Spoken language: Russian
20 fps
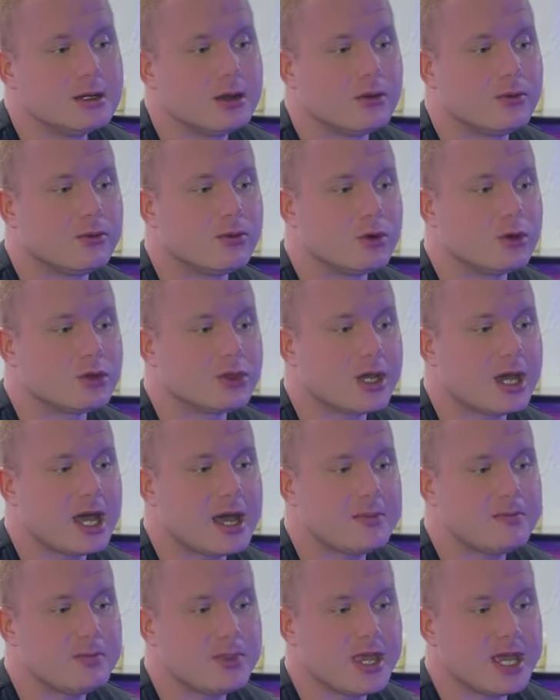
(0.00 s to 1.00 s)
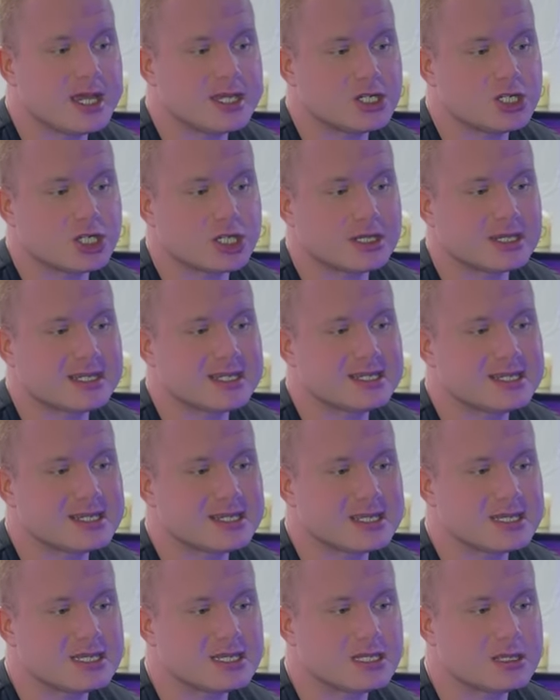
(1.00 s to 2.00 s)
Вот, опять же,
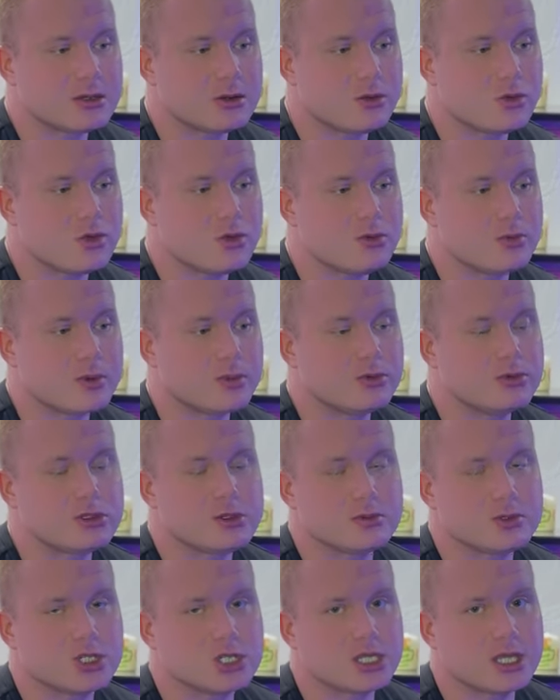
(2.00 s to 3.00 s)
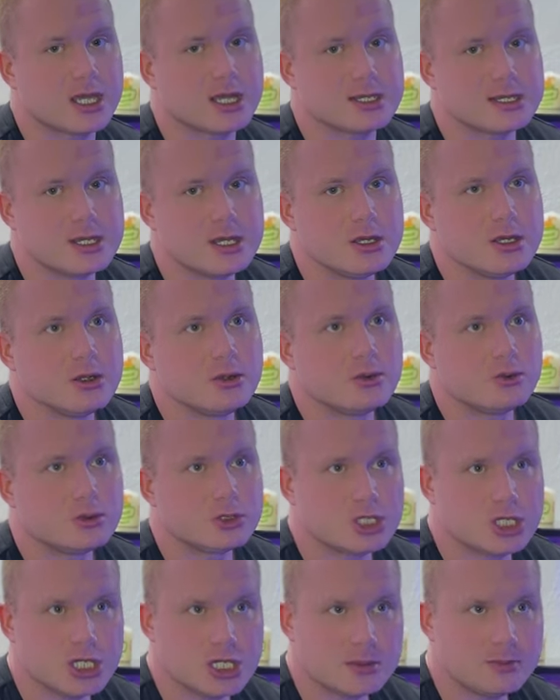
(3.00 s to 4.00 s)
тестостерон мы будем читать
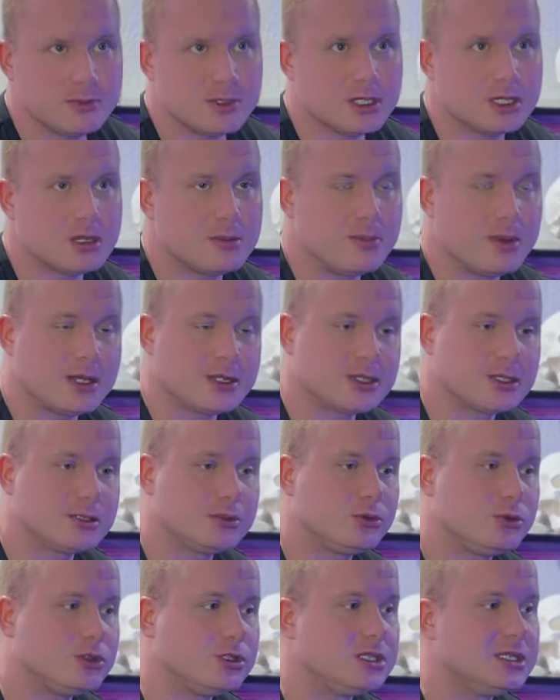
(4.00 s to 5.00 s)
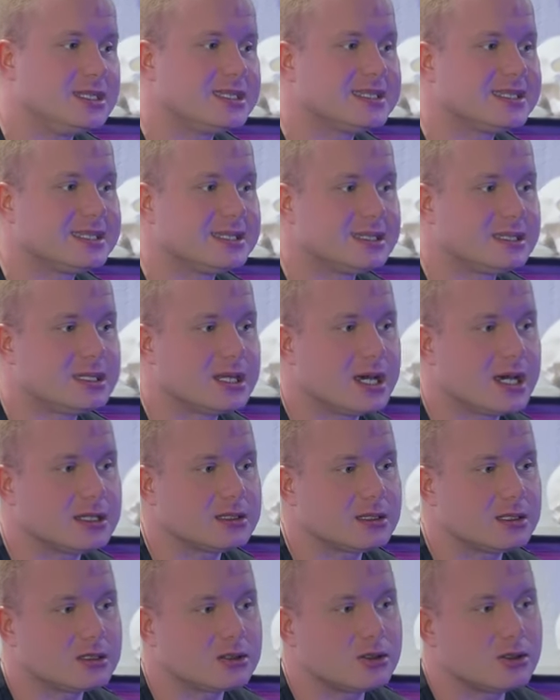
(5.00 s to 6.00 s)
учебник гепатологии,
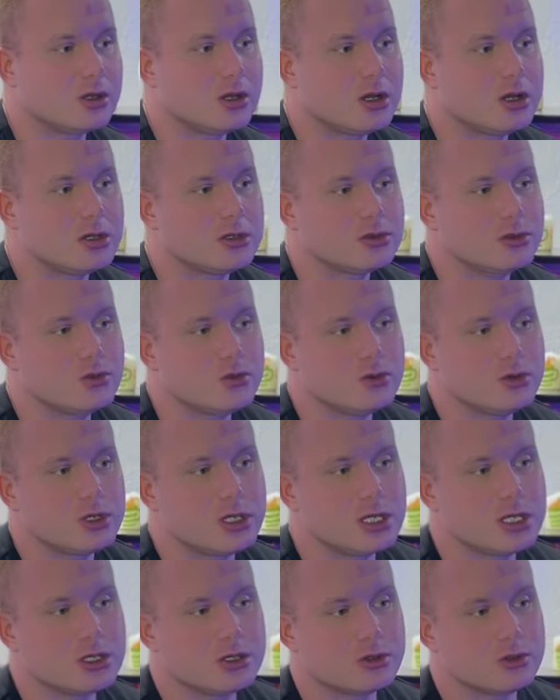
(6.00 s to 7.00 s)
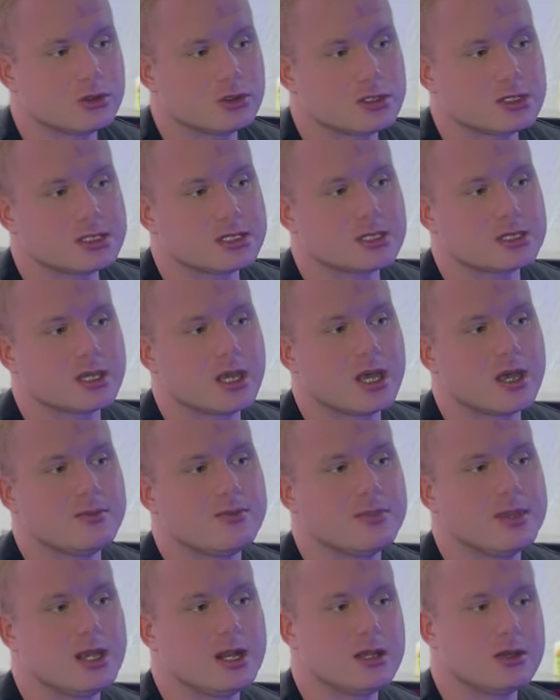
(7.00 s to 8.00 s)
цитата, конкурирует
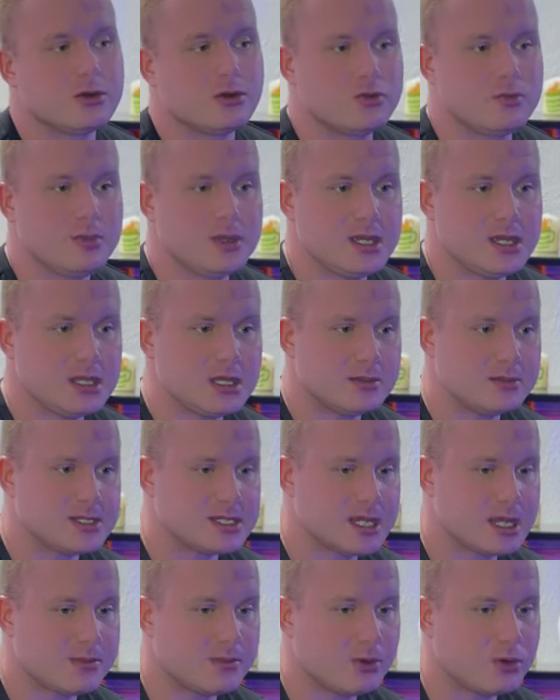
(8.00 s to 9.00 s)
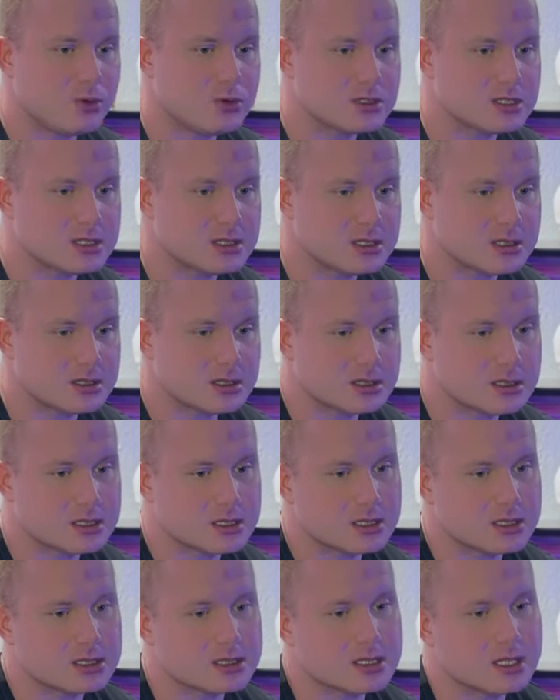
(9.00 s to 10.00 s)
за билирубином заброс, э,
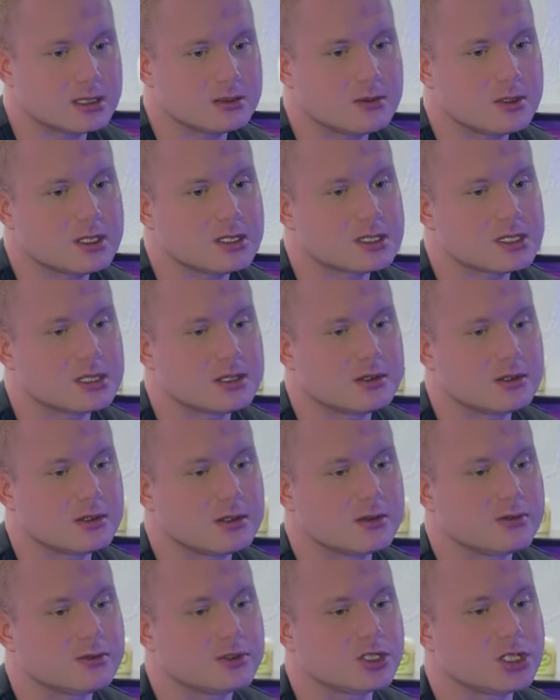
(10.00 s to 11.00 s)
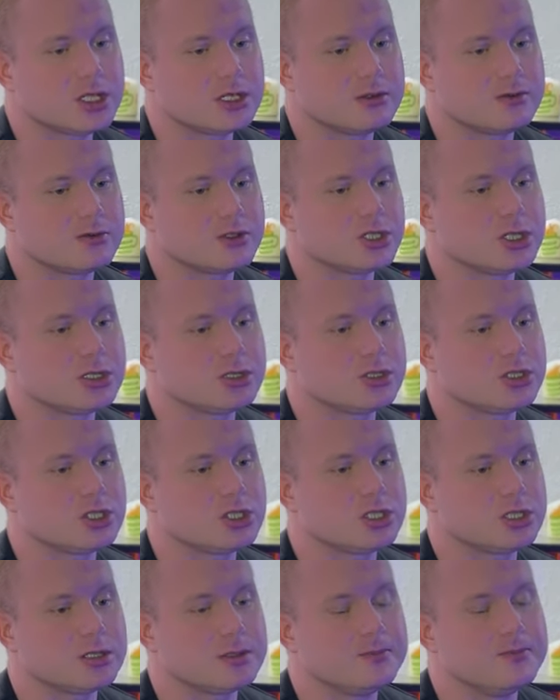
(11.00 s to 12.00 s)
соответственно, в, же, в
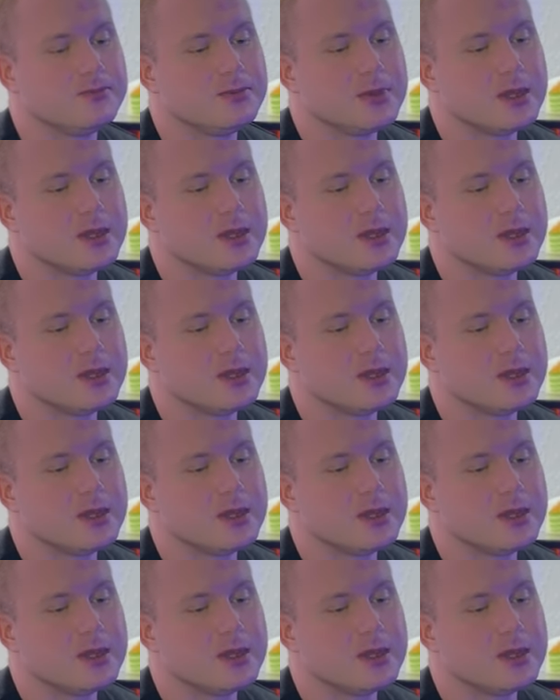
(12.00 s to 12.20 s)
желчный,